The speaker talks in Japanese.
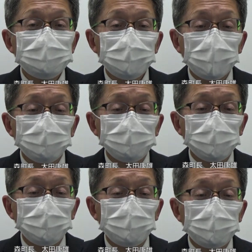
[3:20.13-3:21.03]
最後
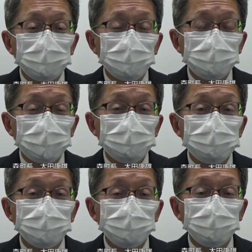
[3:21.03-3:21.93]
に森町
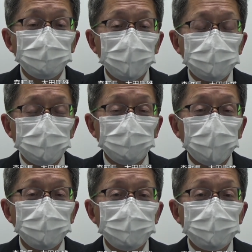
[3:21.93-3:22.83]
商工会で
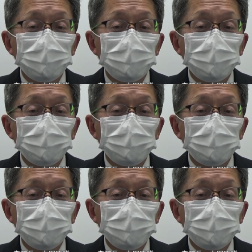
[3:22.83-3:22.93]
は